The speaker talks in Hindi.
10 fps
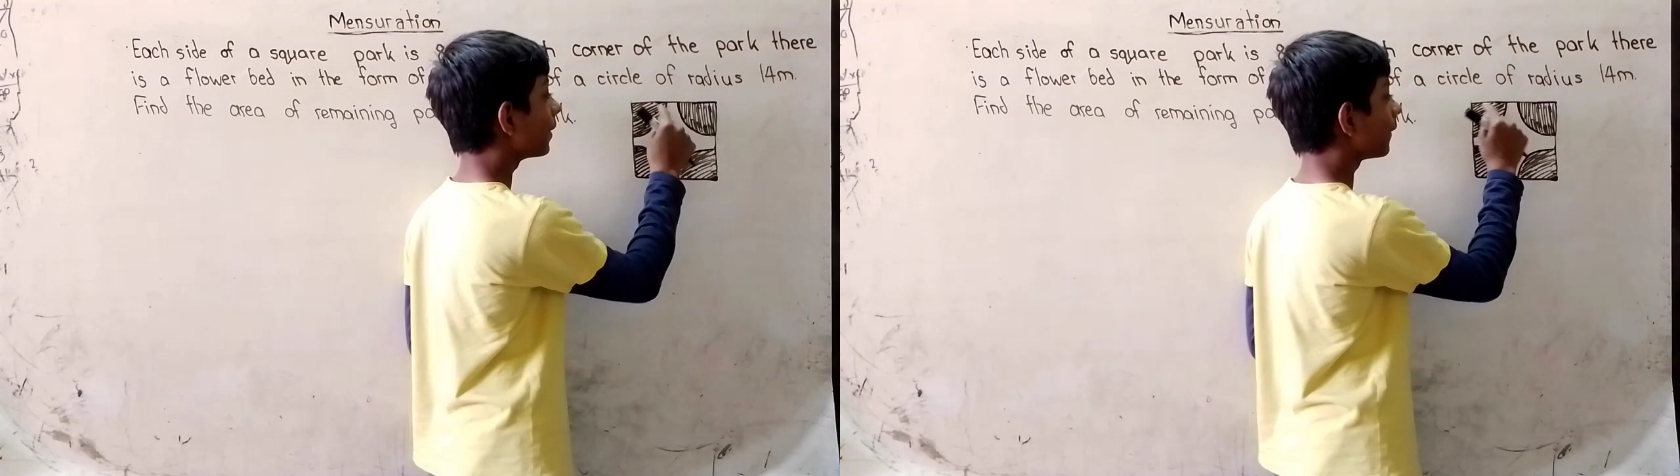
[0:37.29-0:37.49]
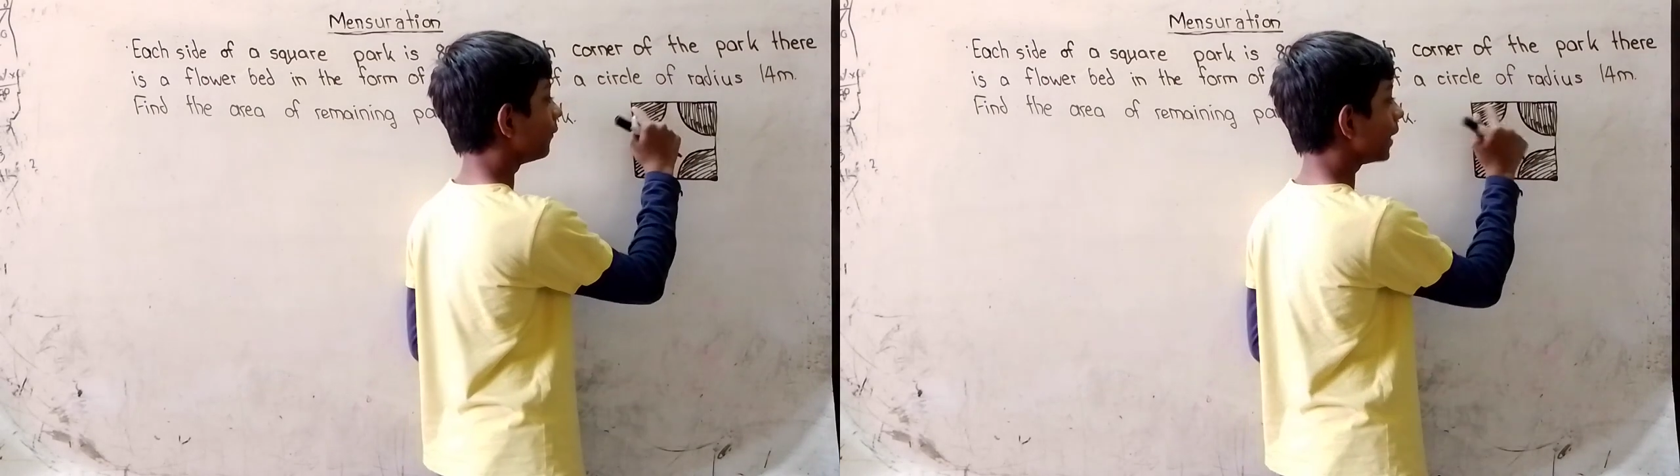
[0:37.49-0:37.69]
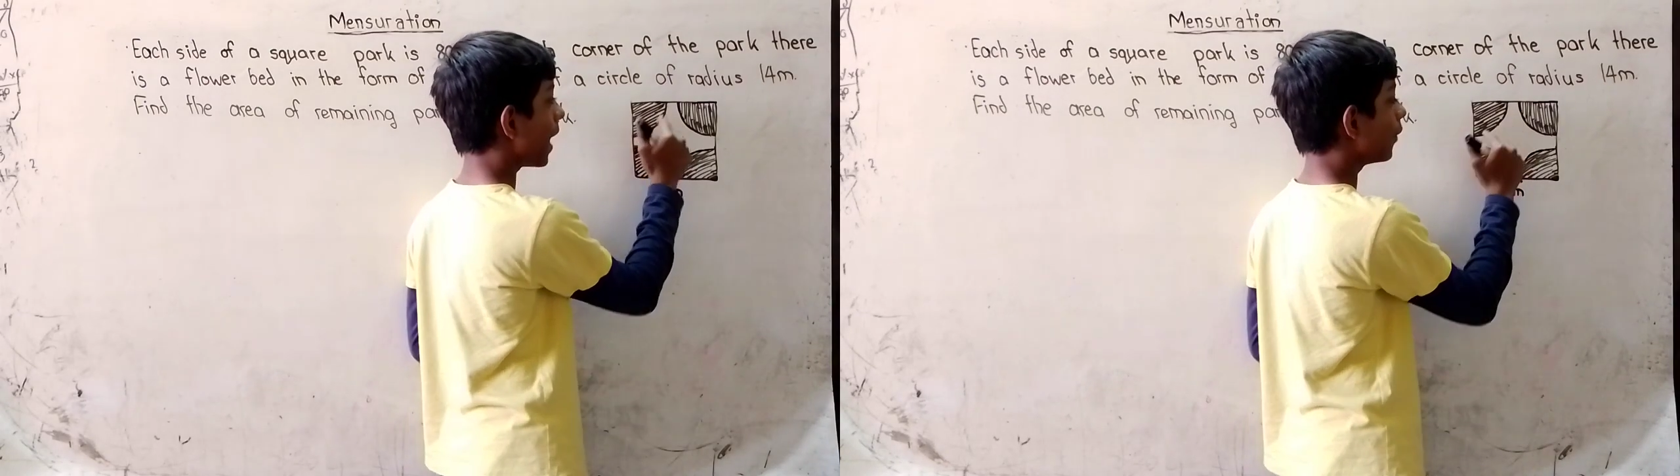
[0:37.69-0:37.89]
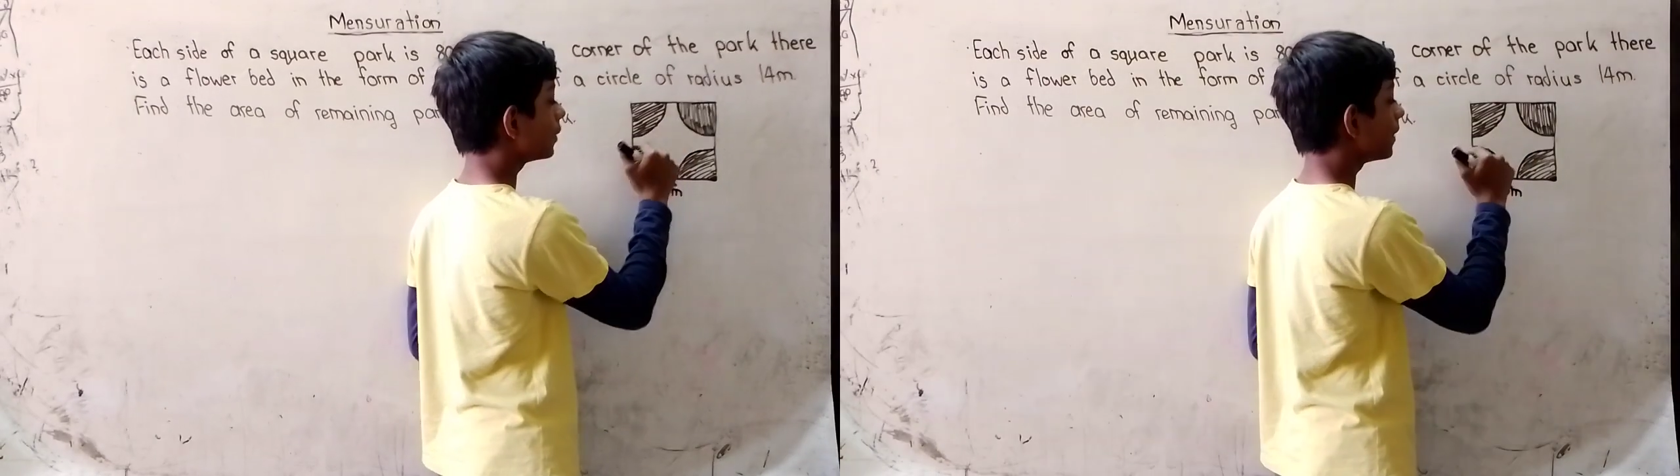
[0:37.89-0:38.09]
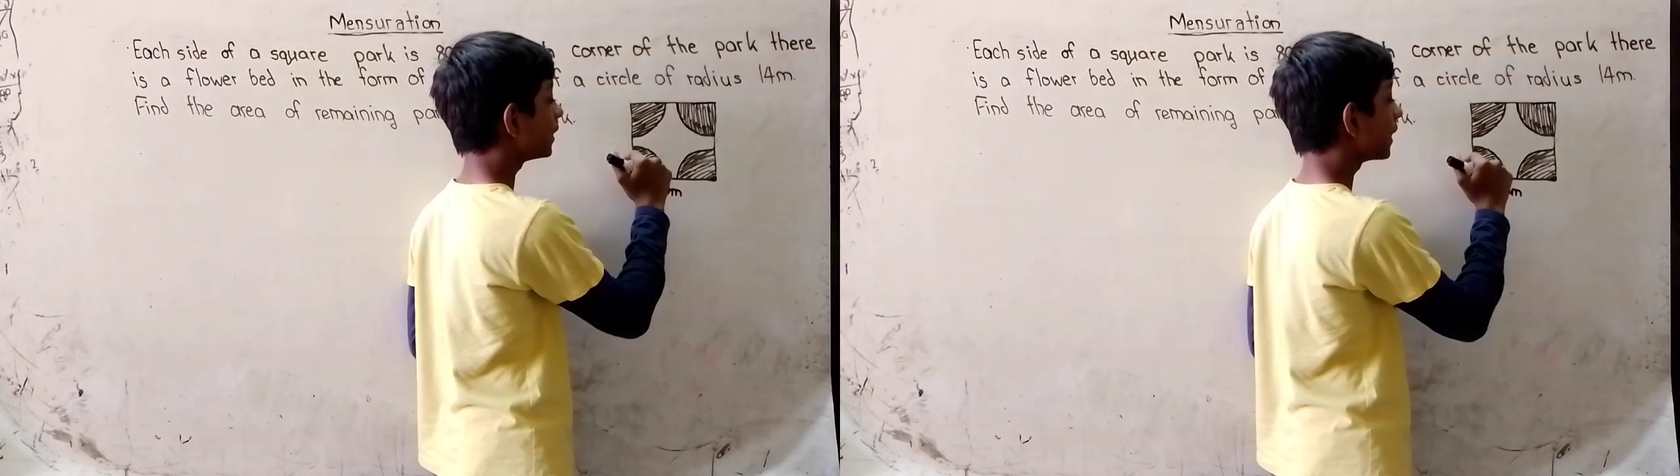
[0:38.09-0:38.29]
पे एक
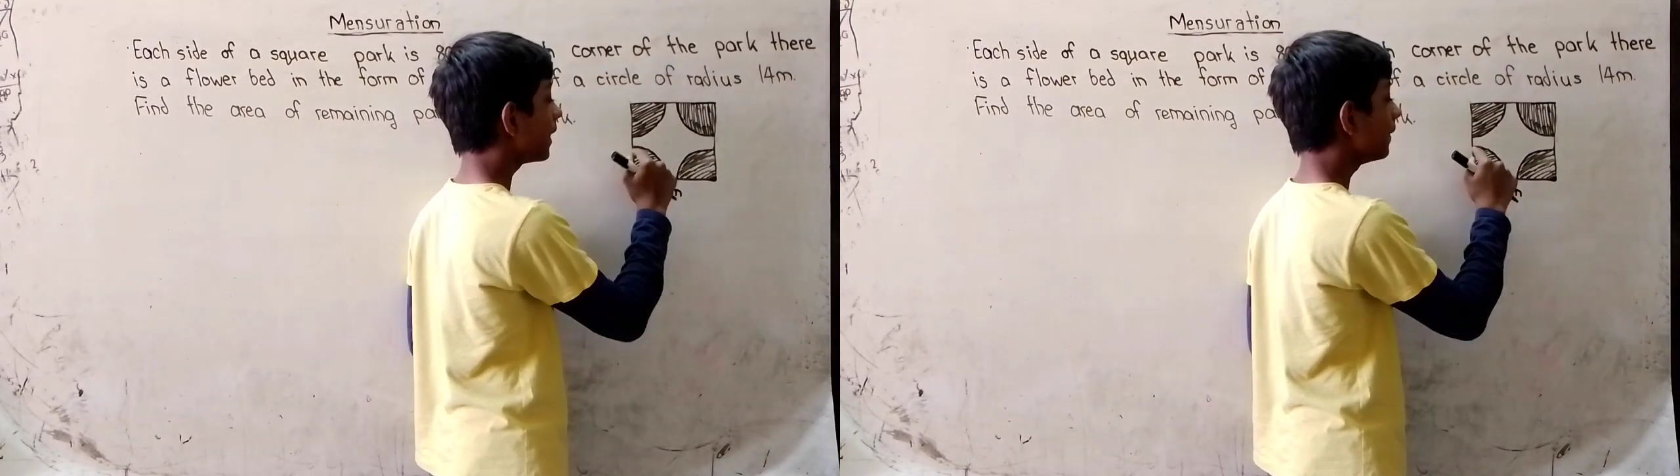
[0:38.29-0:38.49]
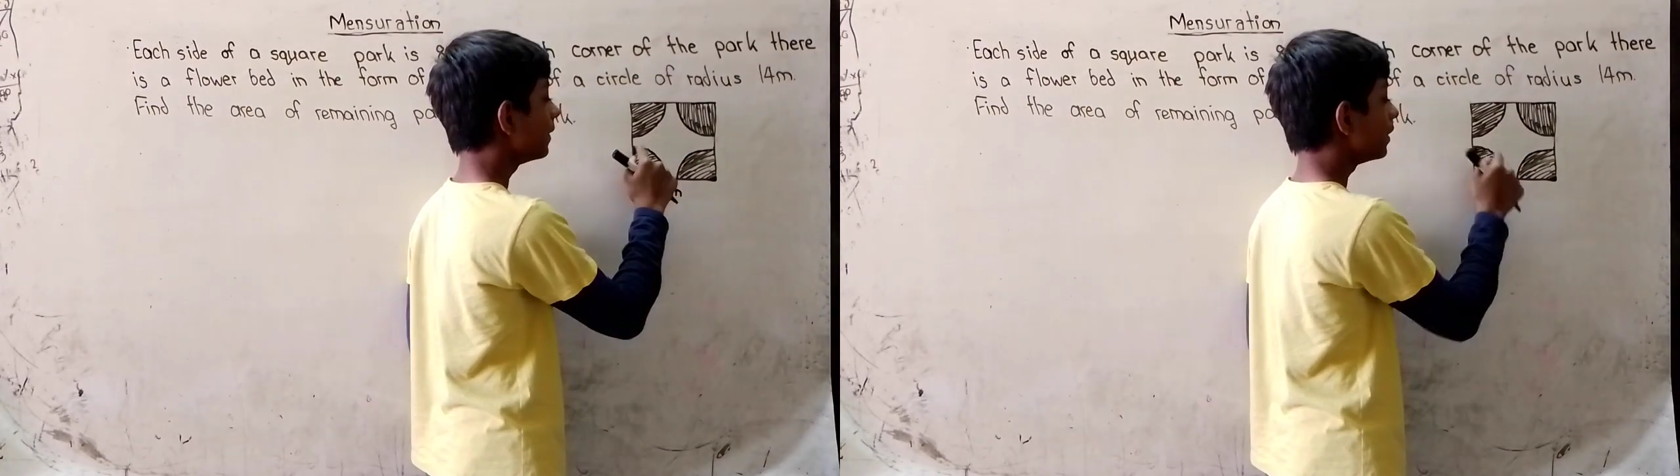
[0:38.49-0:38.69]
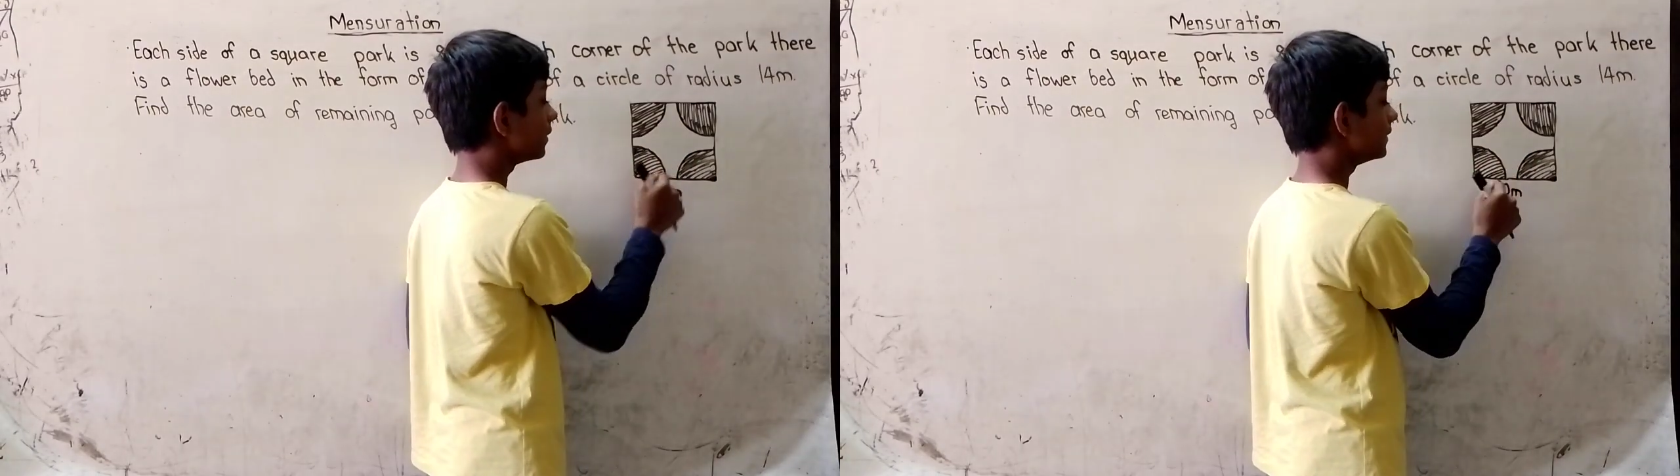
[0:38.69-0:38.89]
फ्लावर बेड है